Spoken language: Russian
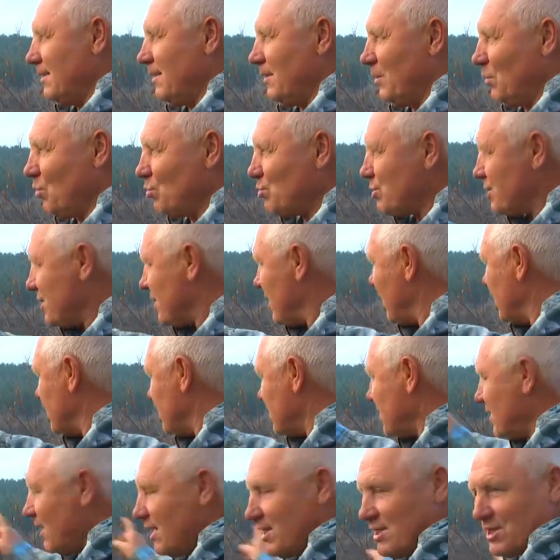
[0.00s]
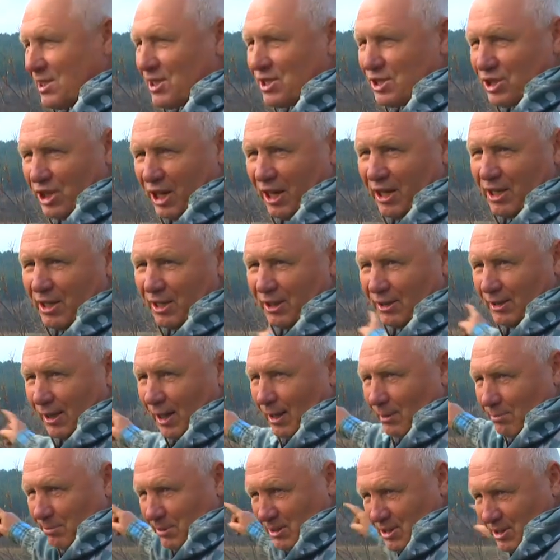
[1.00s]
Ну, здесь тысяча
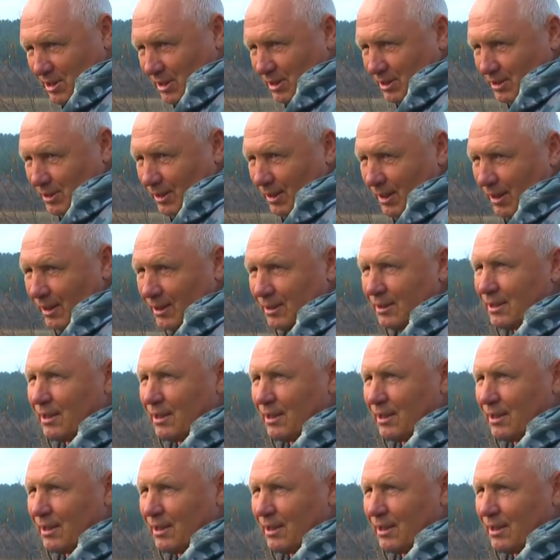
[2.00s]
гектар посажено.